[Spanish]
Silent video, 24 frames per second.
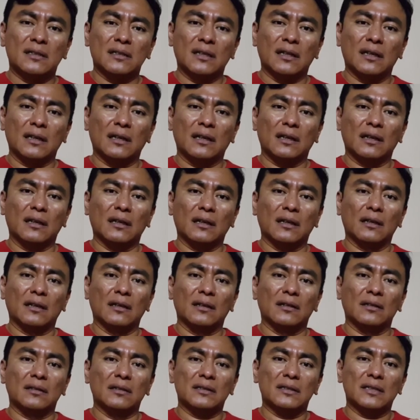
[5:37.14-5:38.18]

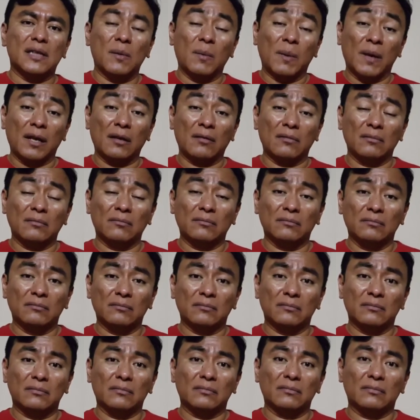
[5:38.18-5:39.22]
eh, se
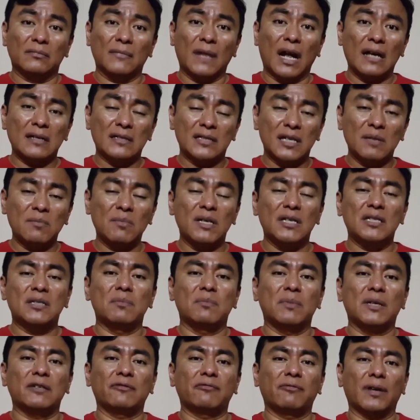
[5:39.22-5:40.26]
ven a sí
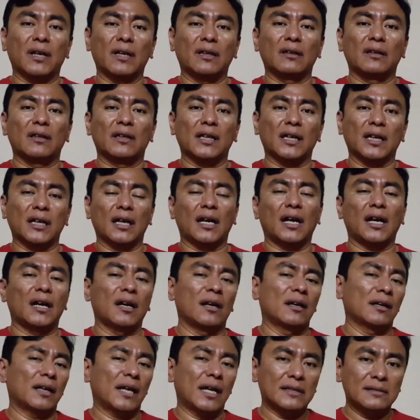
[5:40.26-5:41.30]
mismas frente
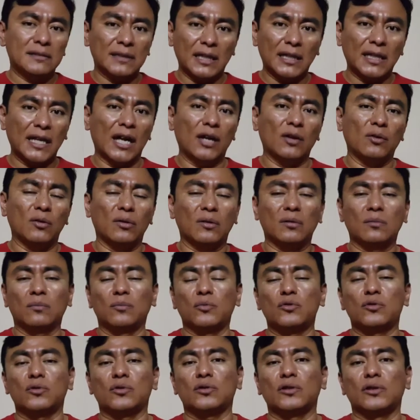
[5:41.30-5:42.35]
al castellano en
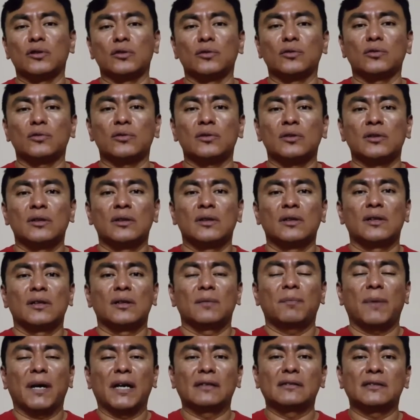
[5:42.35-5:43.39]
muchos de los
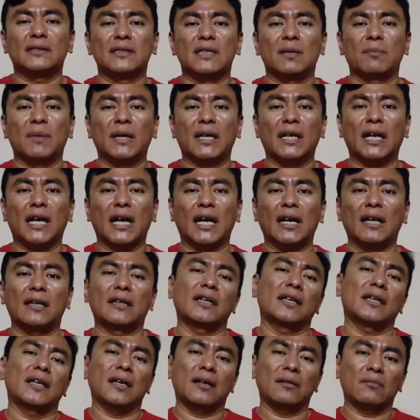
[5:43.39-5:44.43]
países de América
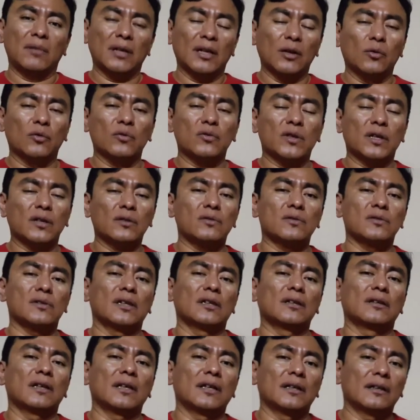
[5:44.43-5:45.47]
Latina, en algunos casos
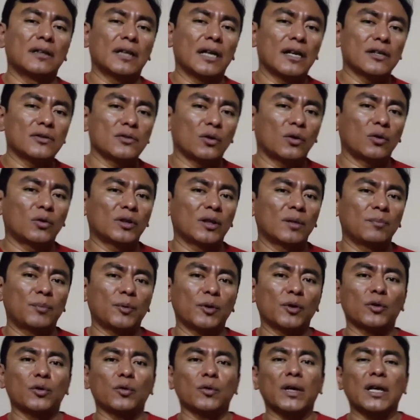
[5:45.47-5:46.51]
en, relación con el
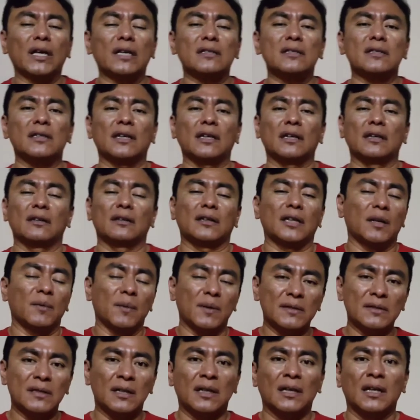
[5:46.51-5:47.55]
portugués y tal
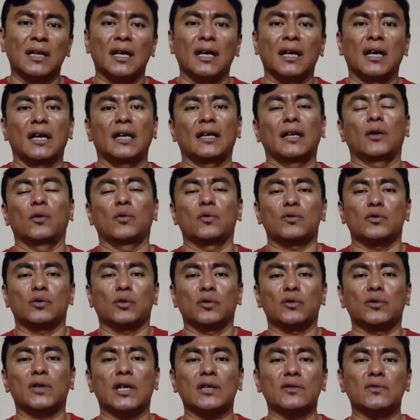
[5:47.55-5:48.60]
vez en algunos
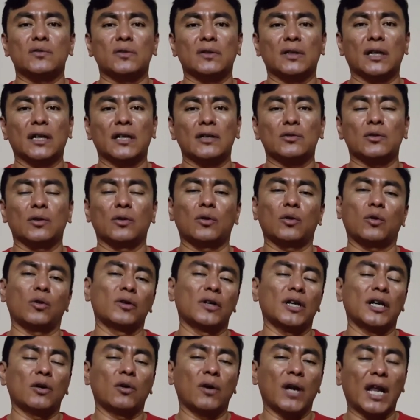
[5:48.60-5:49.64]
otros casos en relación
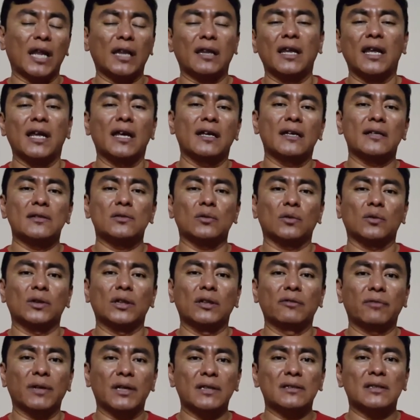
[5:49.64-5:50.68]
con el holandés o
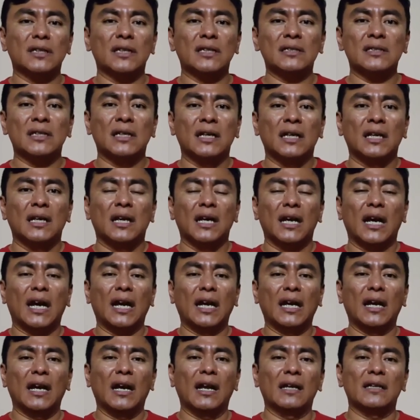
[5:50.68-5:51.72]
con el francés
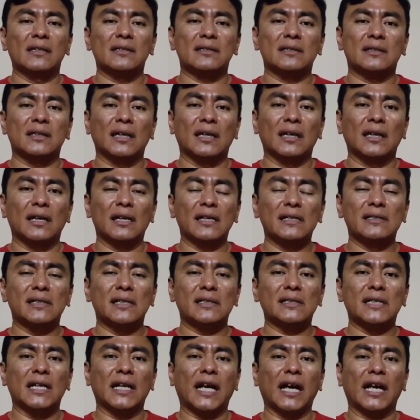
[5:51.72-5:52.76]
en las eh,
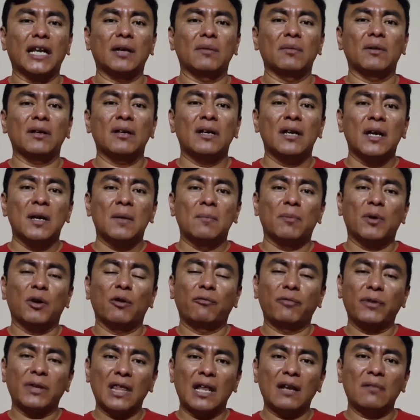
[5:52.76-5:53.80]
islas del Caribe,
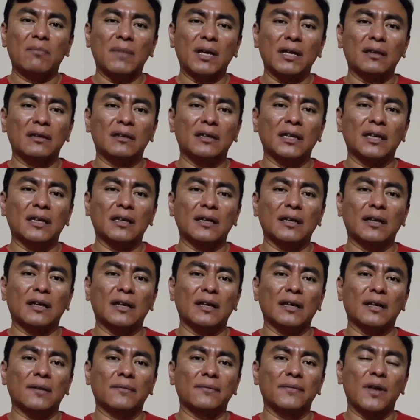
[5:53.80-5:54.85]
pero finalmente
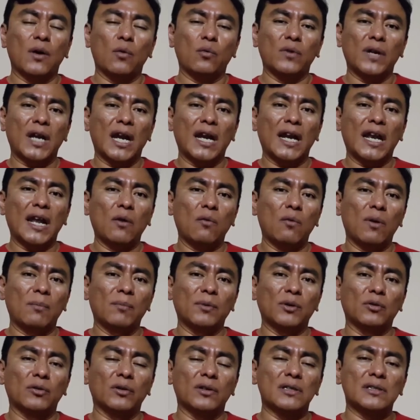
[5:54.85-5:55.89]
eh, de una lengua
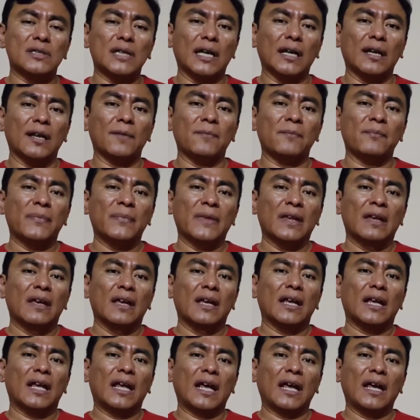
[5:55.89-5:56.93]
minorizada
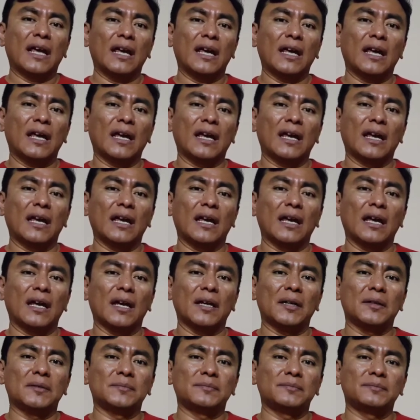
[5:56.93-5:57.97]
que
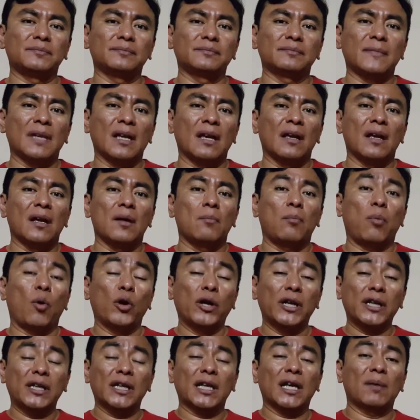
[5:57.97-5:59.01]
eh,
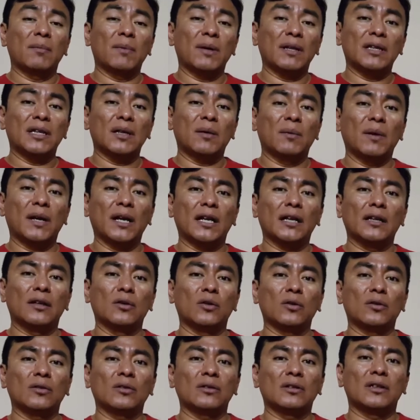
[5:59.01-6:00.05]
políticamente
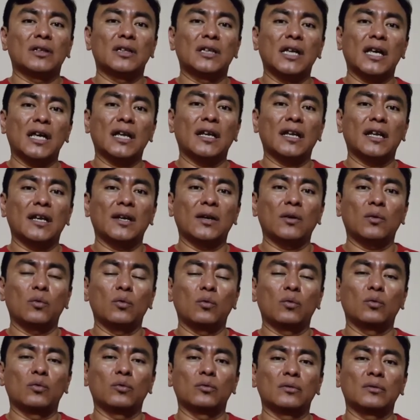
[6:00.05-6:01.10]
hablando tiene
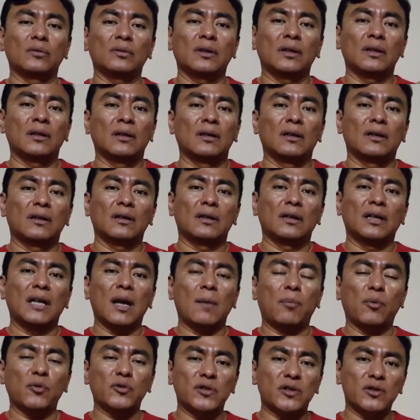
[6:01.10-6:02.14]

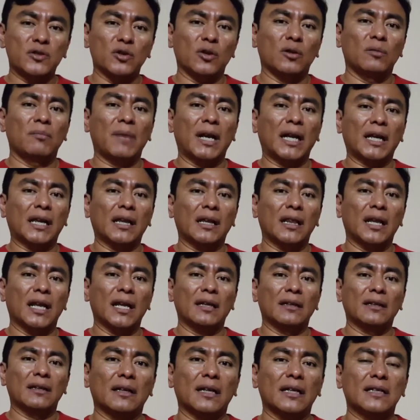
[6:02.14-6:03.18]
una posición
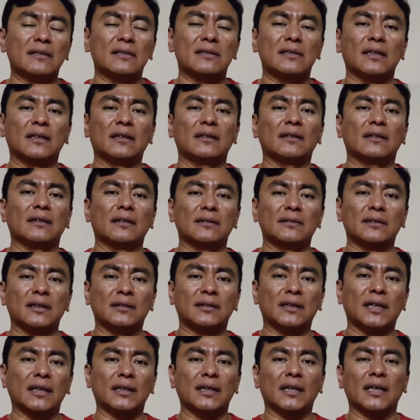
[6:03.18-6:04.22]
marginal, es decir, se
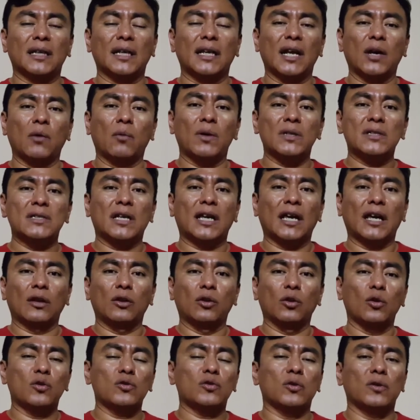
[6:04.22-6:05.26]
trata de lenguas que
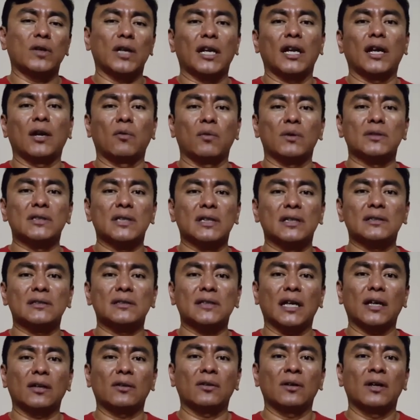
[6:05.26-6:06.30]
no son las lenguas del
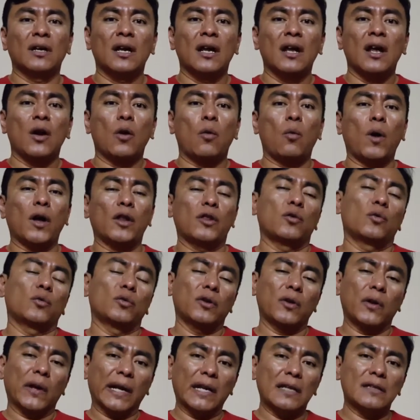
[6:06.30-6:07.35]
Estado. Cuando
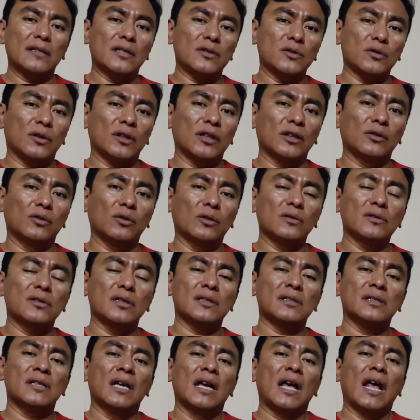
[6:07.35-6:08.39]
una organización
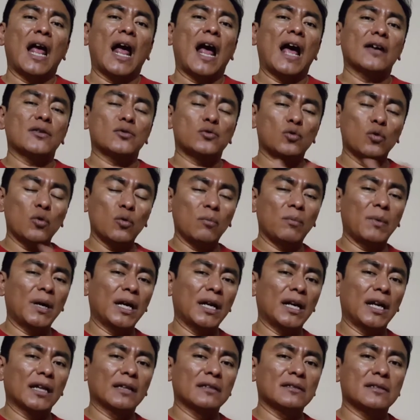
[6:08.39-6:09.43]
entonces
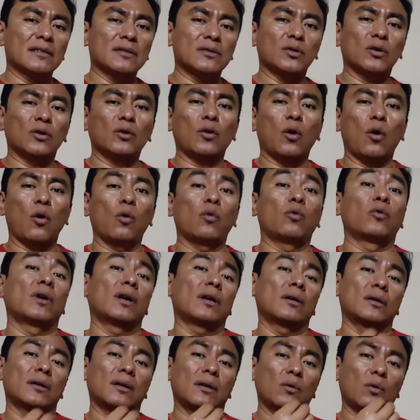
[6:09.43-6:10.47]
asume la decisión o,
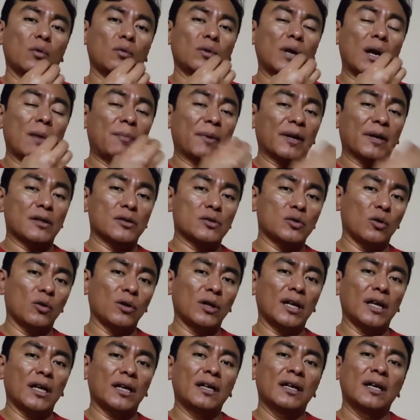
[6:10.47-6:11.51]
un, o una
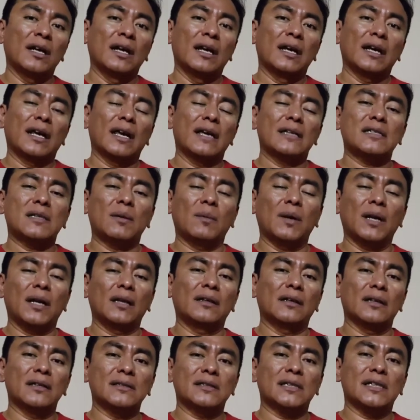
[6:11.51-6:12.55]
persona que es
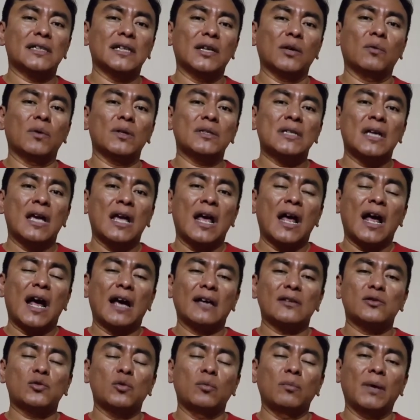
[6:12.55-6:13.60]
hablante de estas lenguas,
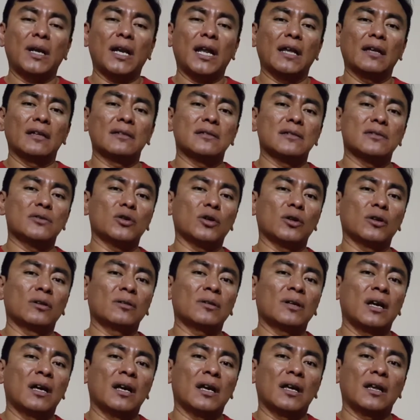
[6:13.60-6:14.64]
asume la
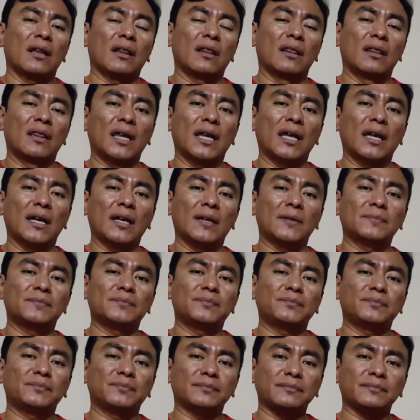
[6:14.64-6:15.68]
decisión de